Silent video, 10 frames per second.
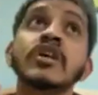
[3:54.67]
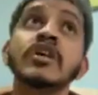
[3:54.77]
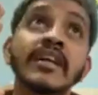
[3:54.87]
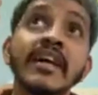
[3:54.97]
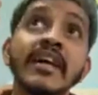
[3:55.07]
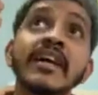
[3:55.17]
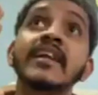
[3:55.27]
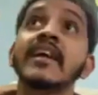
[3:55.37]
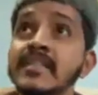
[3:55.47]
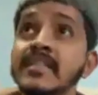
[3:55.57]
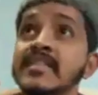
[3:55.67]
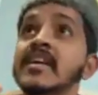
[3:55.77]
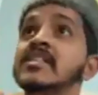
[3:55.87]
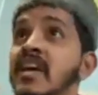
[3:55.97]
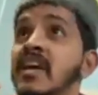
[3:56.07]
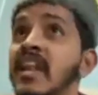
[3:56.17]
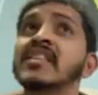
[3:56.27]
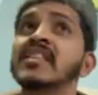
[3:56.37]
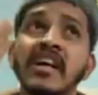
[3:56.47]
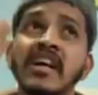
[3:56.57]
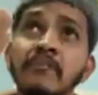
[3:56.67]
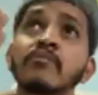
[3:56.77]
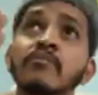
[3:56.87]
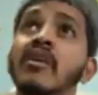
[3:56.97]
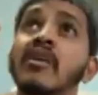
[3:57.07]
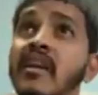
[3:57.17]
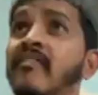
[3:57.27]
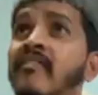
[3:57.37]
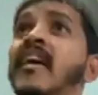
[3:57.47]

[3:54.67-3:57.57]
गुस्सा टेंशन डर हसद जलन